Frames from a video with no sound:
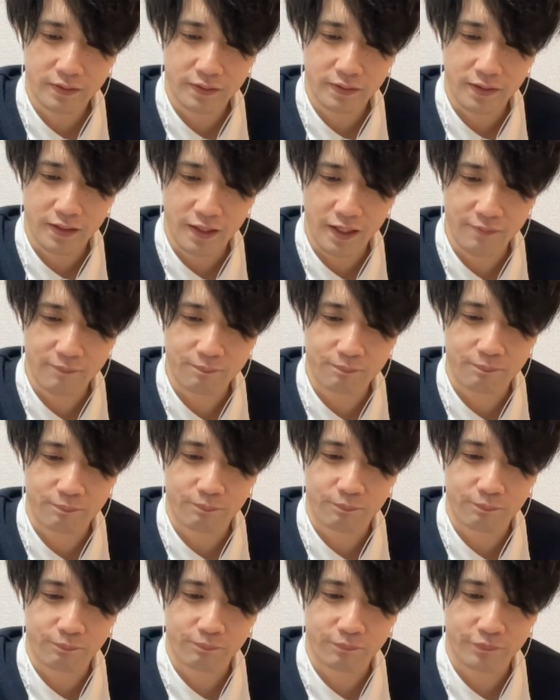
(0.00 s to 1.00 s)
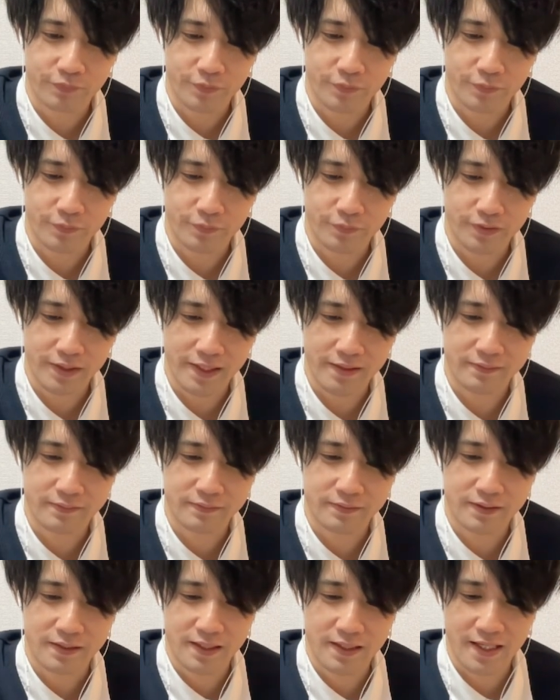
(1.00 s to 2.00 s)
はい。ということで、
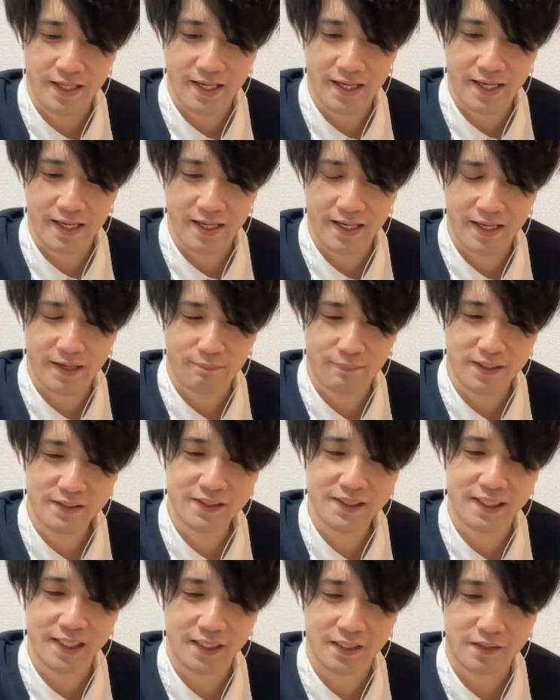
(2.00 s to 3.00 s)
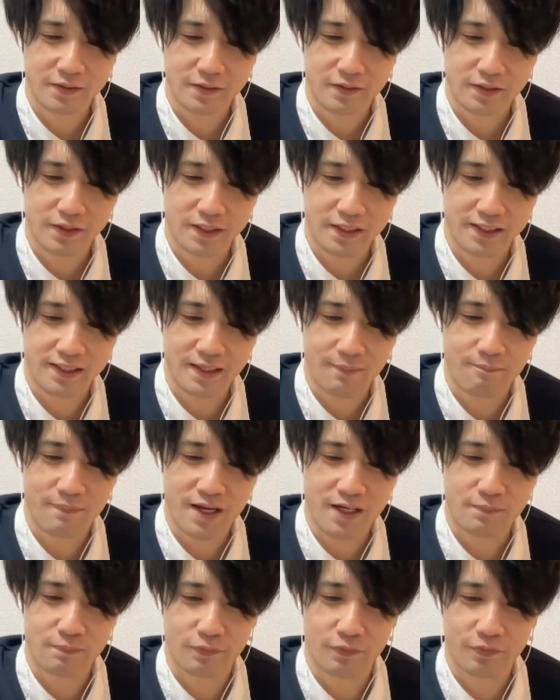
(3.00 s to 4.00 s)
えー、まずはね、一旦
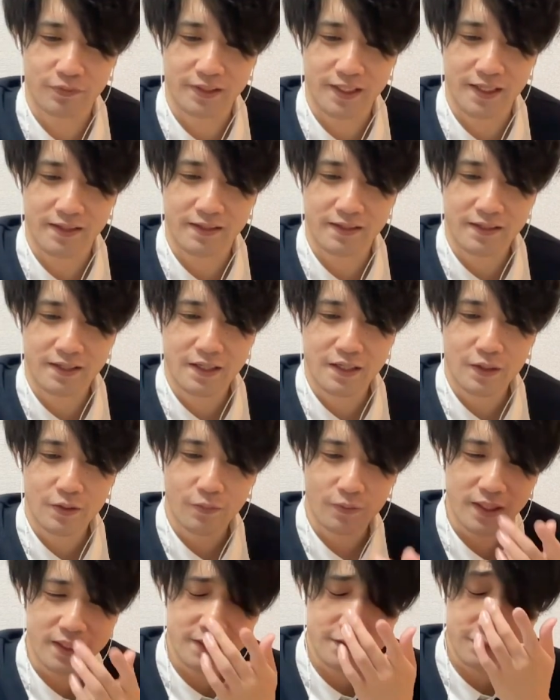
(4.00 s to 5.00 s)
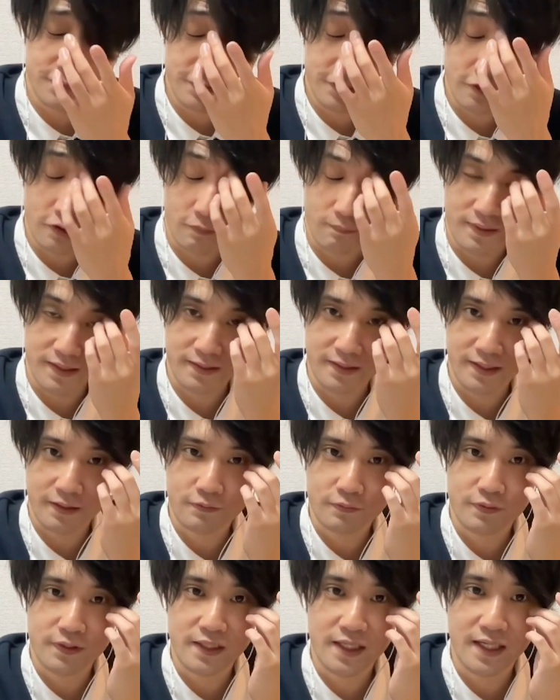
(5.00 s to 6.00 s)
メール戻って、5連続のおまけ
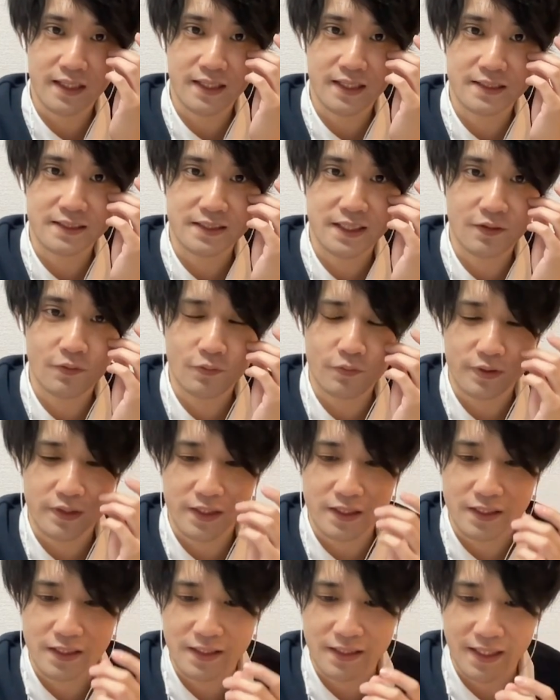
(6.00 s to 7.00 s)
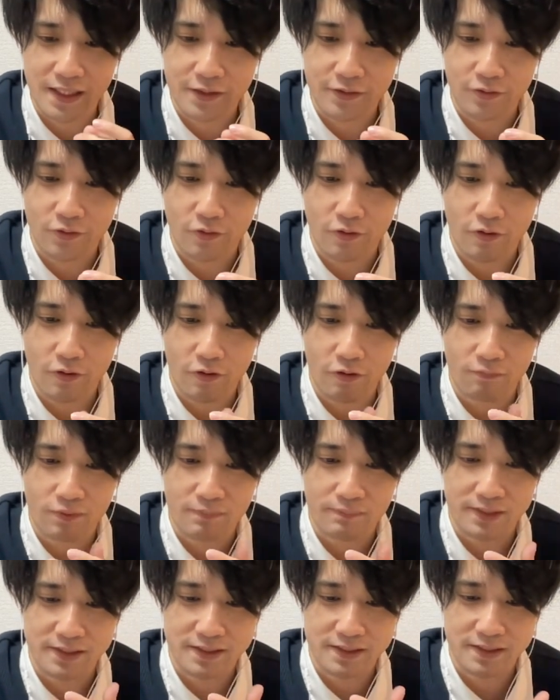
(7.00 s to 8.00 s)
クリアガチャをいきたいと思い
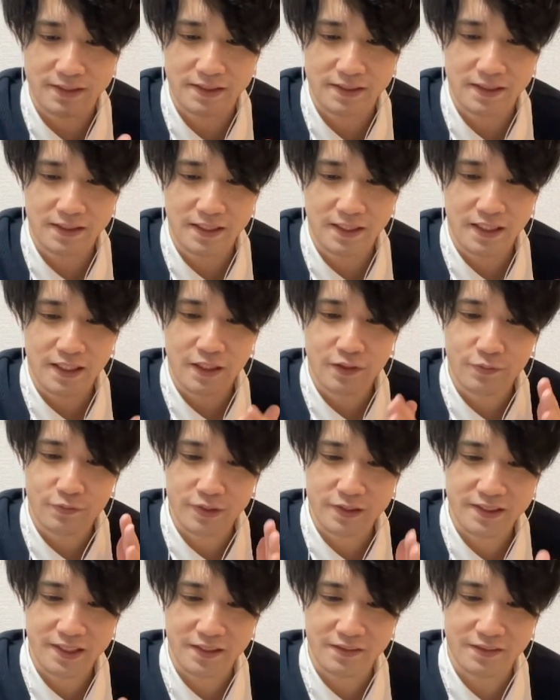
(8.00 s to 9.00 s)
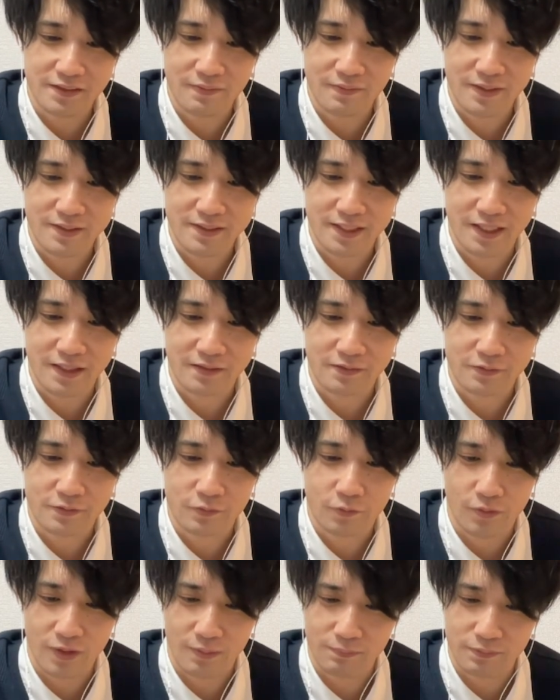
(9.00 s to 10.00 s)
ます。
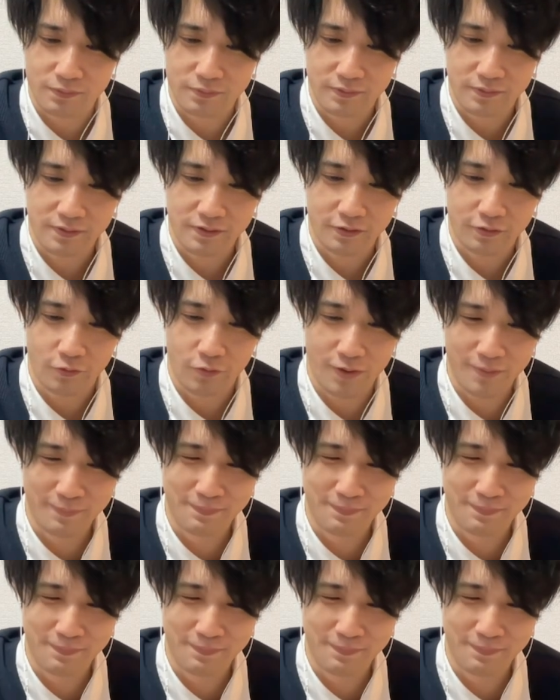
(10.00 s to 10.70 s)
クリスタルディフェンザーコラボ。コラボ。